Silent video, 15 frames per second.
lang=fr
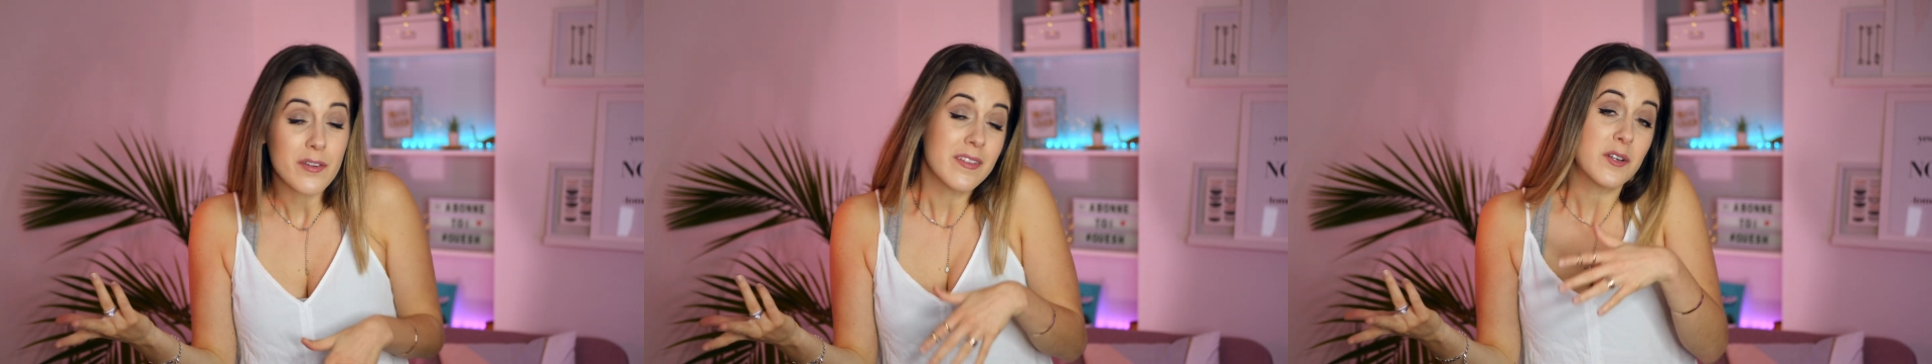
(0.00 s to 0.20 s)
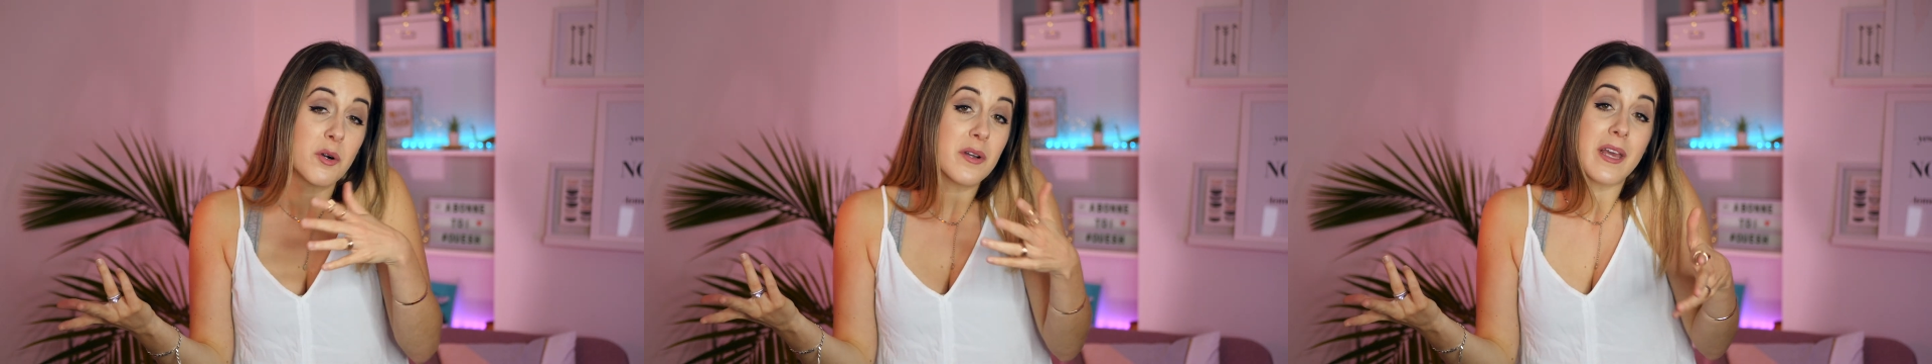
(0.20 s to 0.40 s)

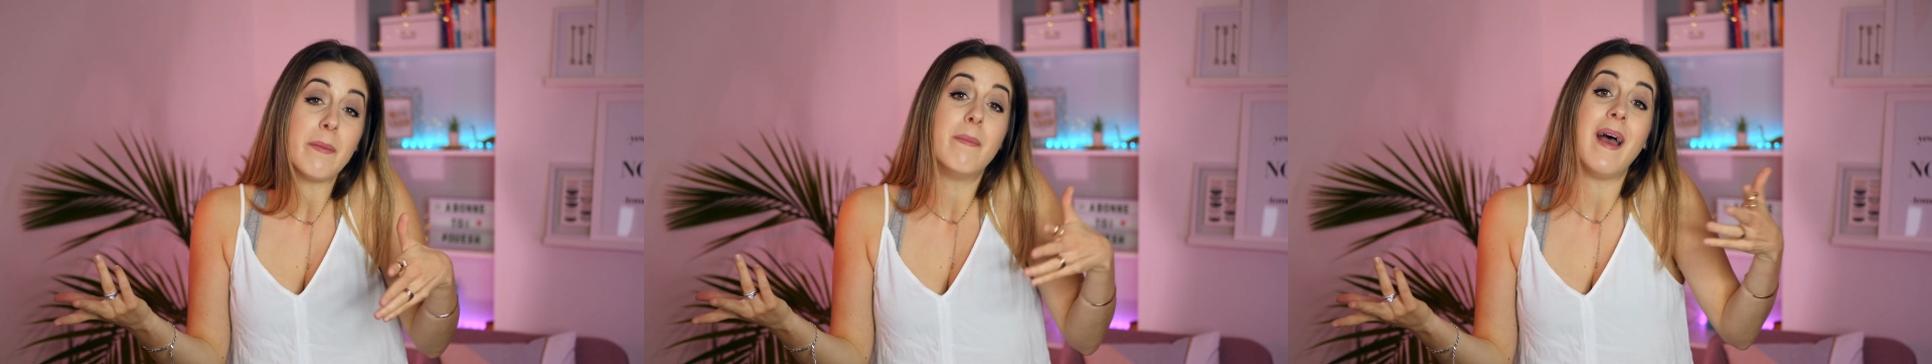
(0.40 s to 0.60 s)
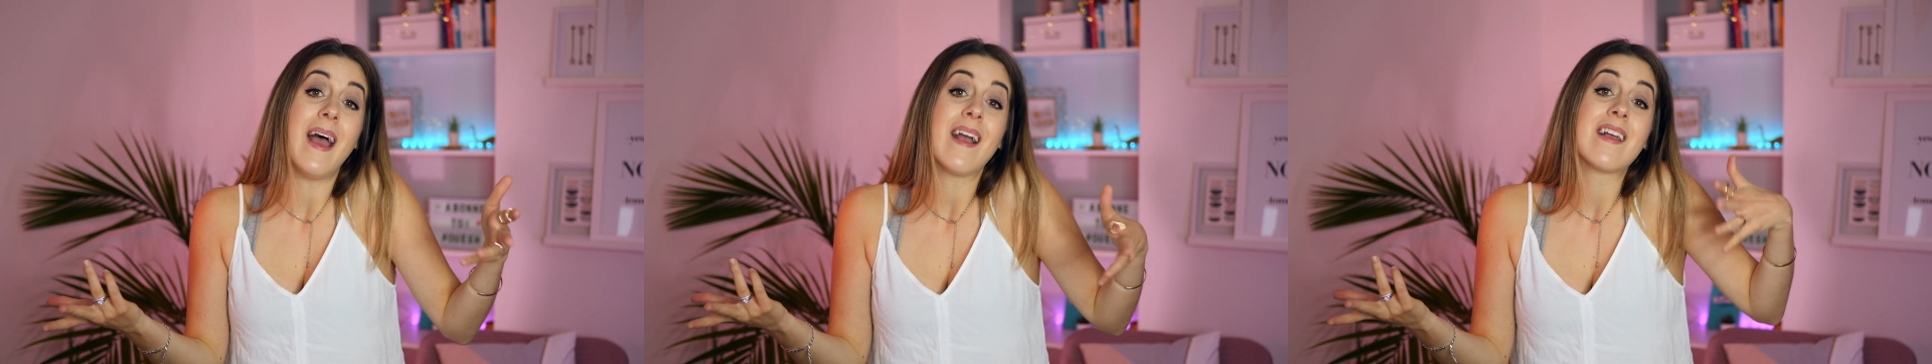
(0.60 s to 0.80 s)
Tandis qu'au
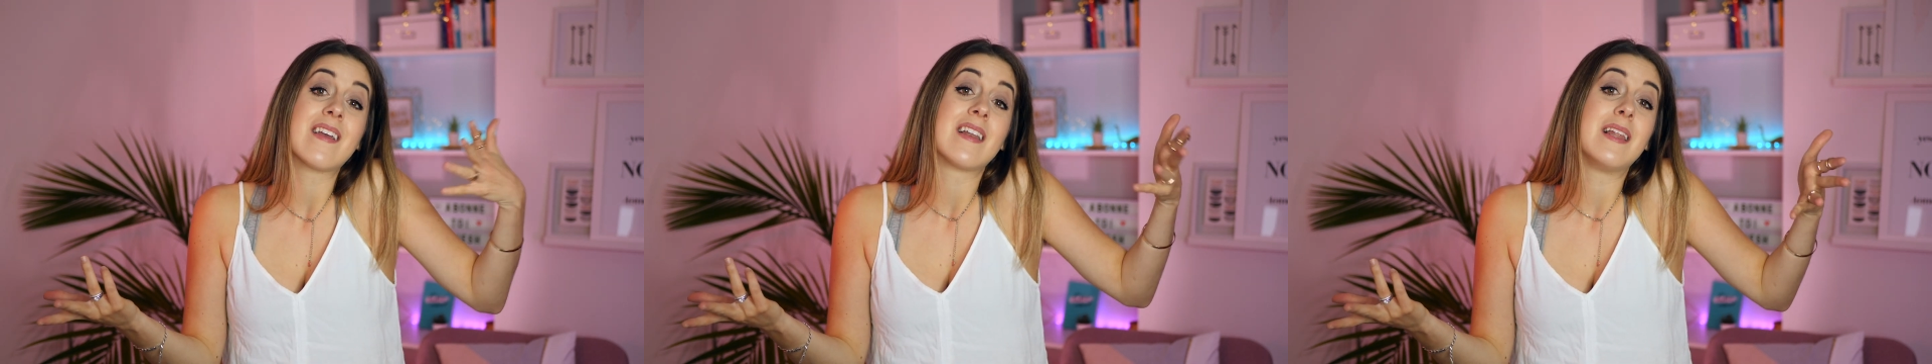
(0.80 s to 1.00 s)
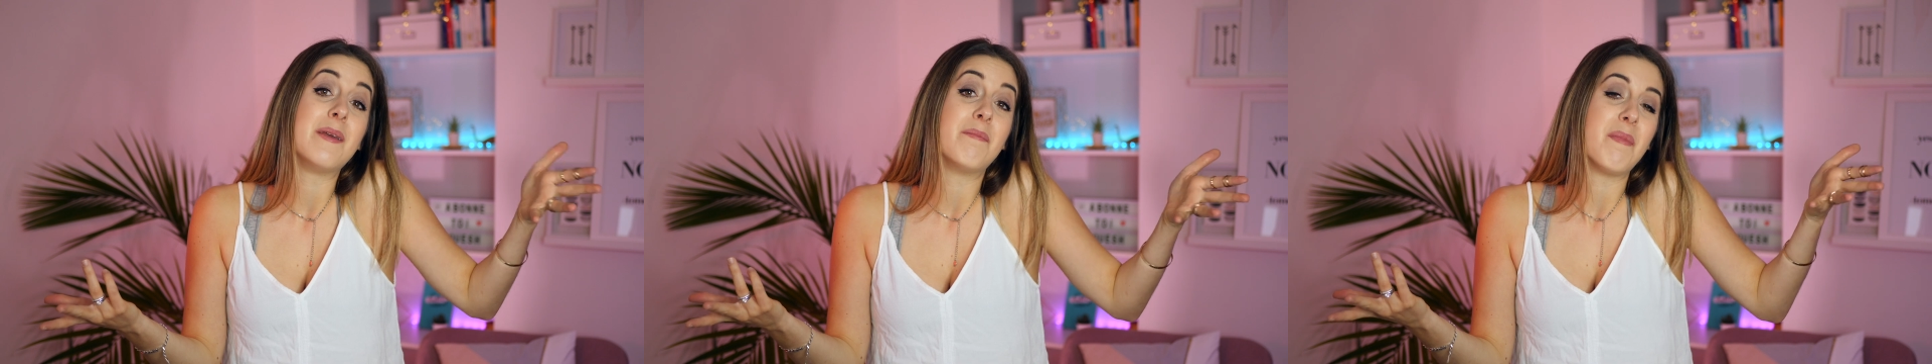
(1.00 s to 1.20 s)
Québec,
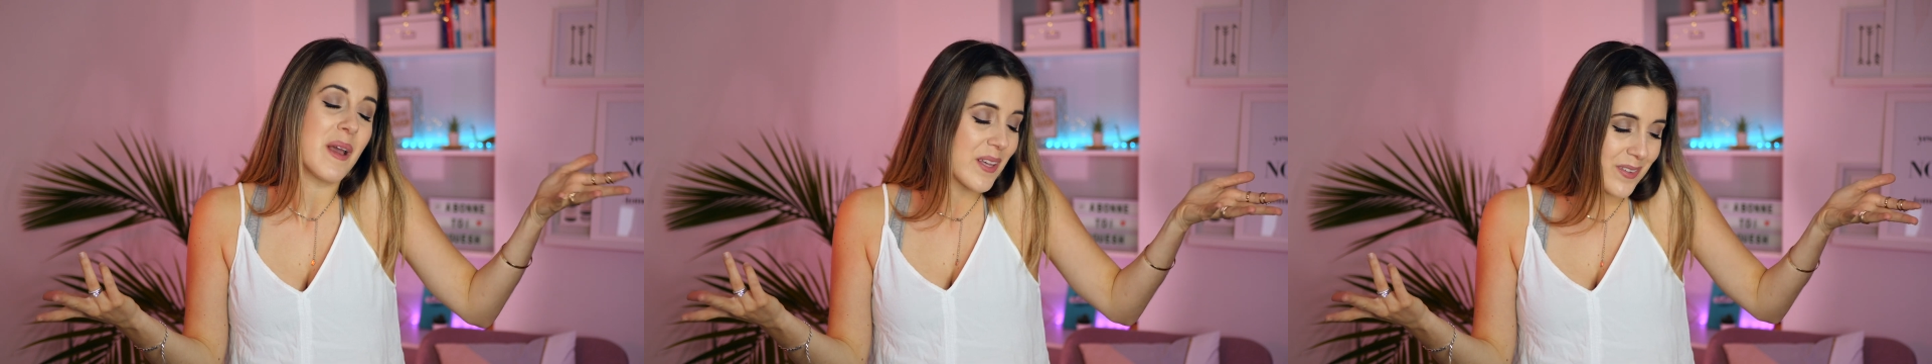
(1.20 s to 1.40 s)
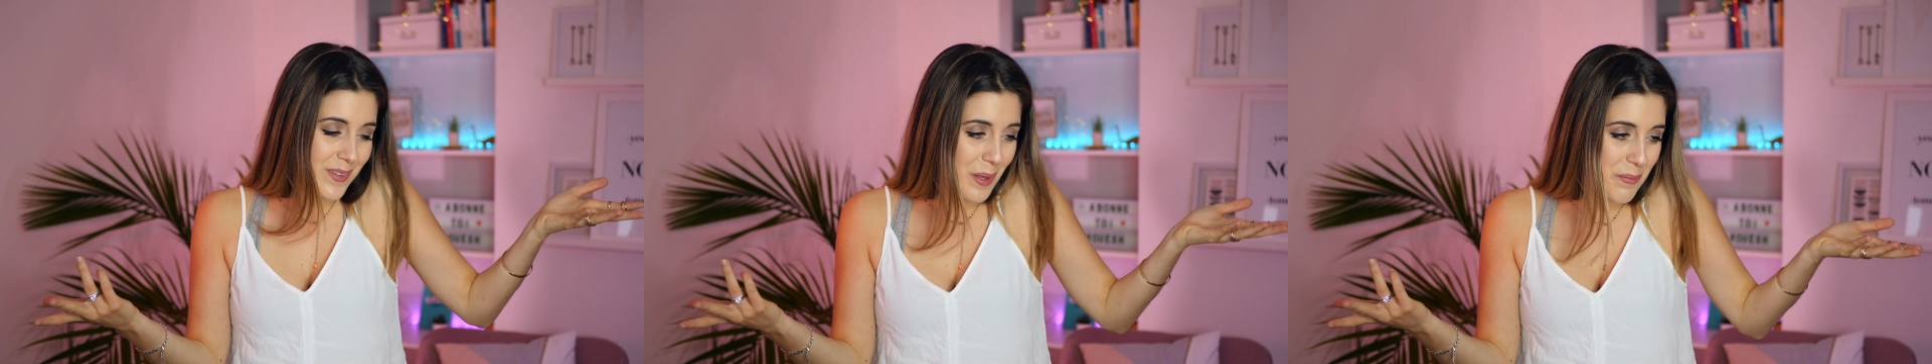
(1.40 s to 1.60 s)
les
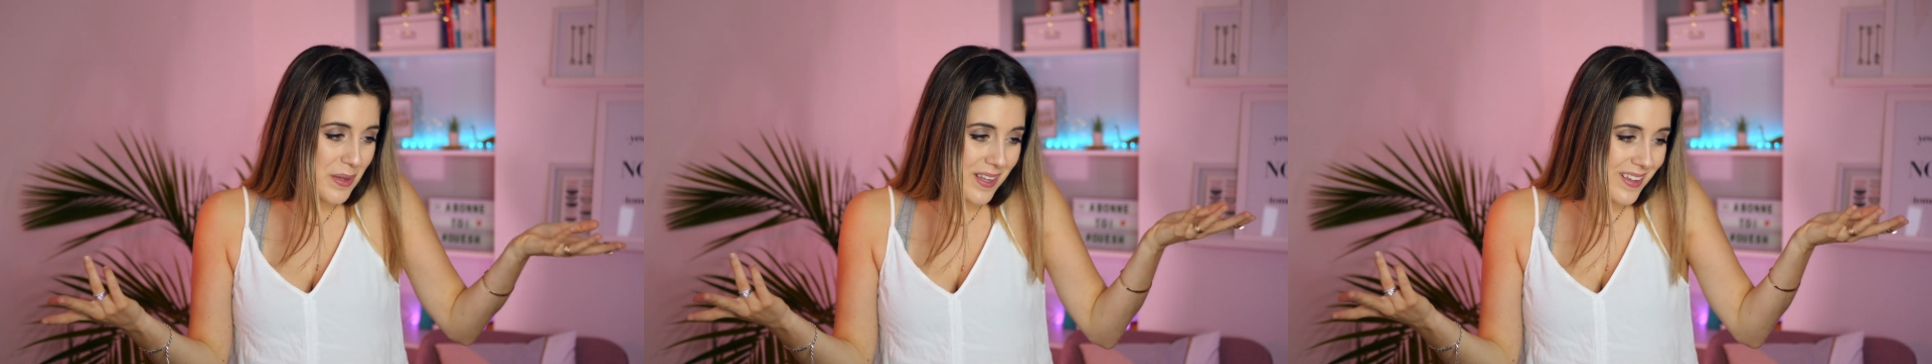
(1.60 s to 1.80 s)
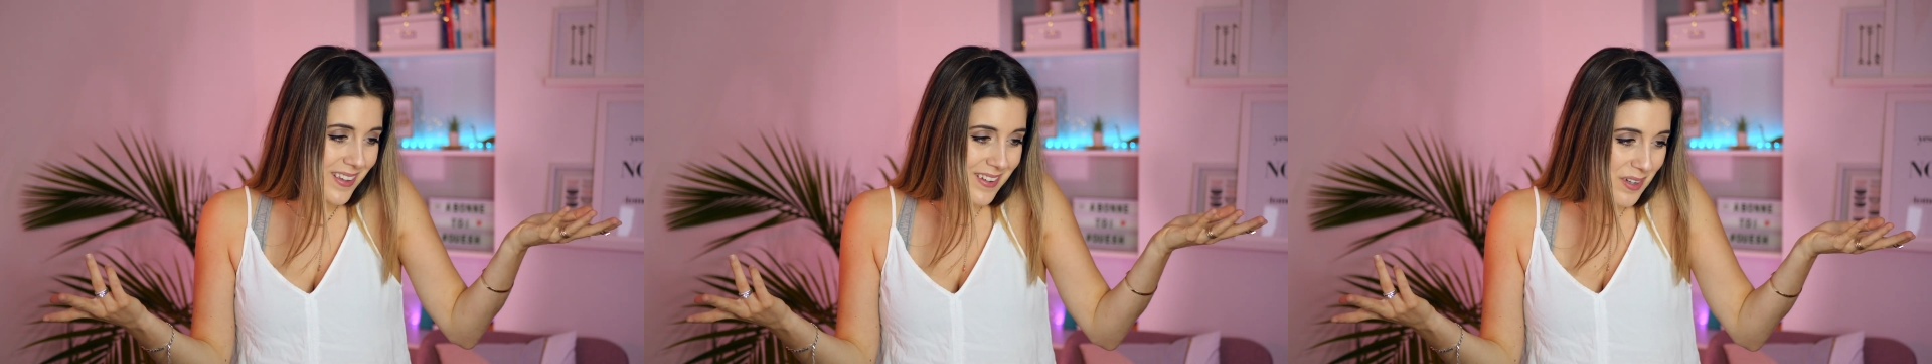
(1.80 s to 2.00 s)
mecs
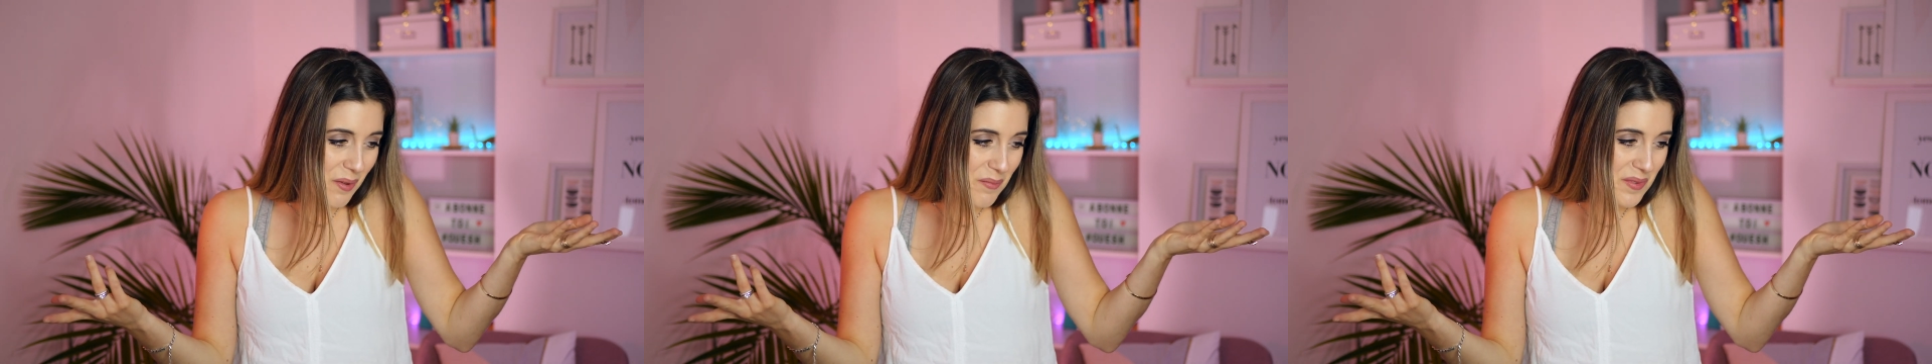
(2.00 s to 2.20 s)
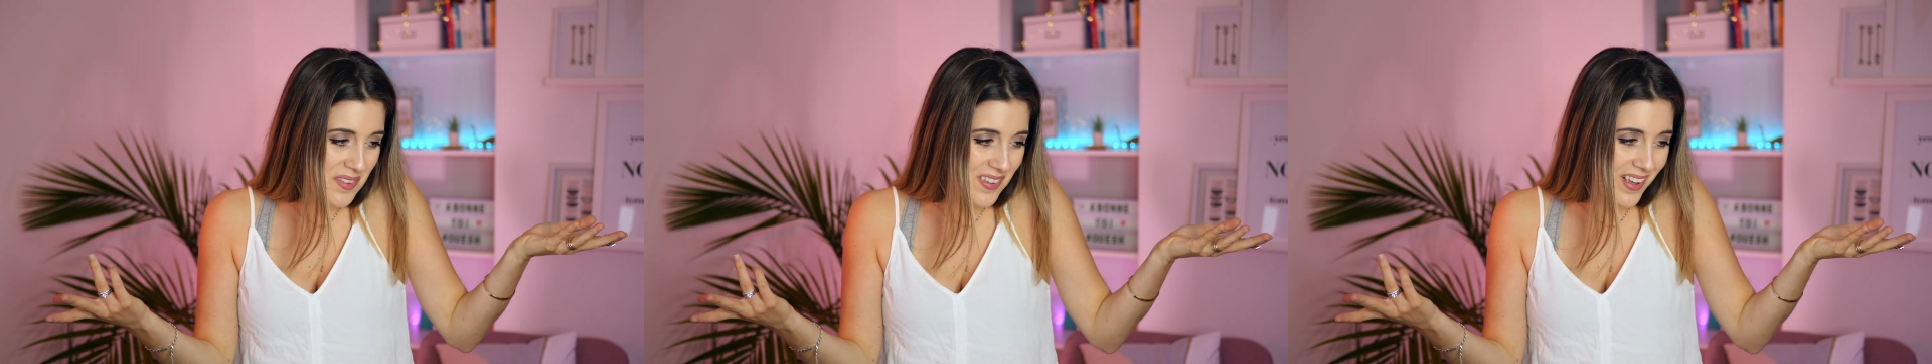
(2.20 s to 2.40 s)
s'habillent
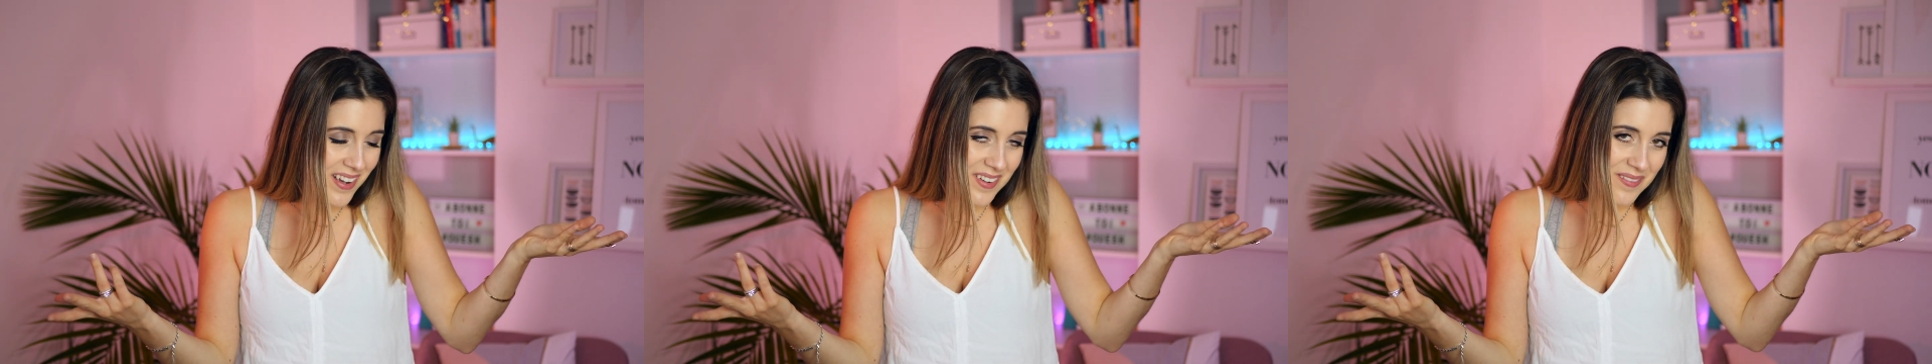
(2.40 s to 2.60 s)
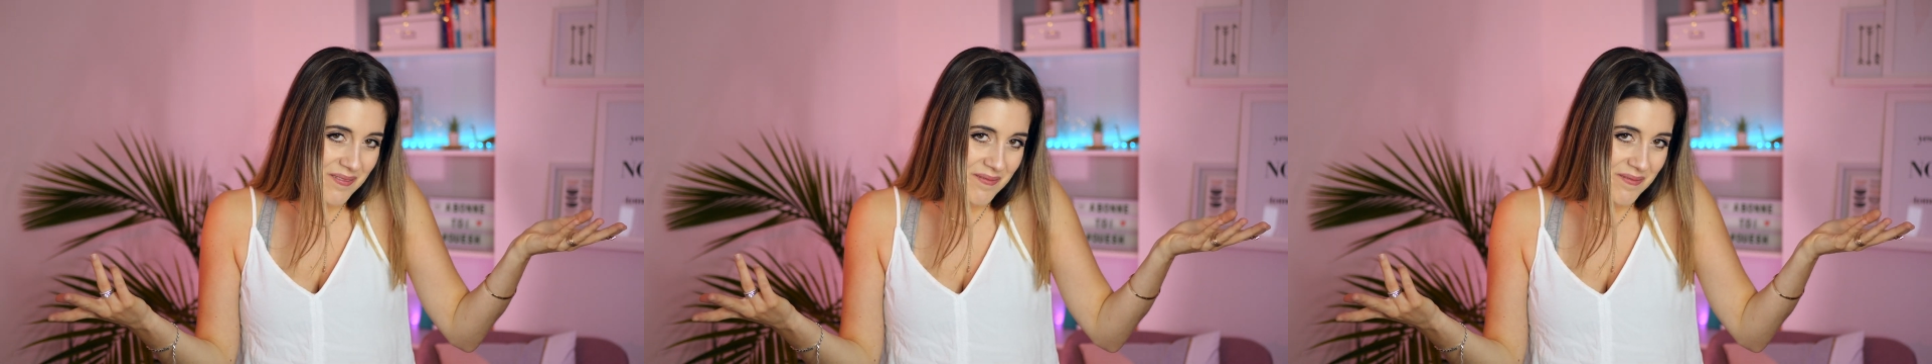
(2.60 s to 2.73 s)
comme ça.